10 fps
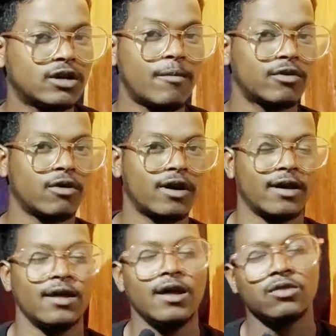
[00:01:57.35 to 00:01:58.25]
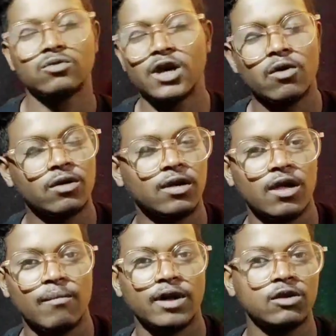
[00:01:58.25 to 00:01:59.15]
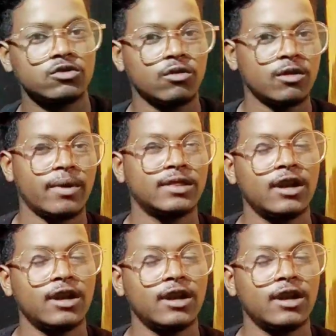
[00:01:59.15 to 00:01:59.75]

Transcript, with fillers: সাপোর্ট করে না তো যাই হোক বাদ দাও সব কথা বাদ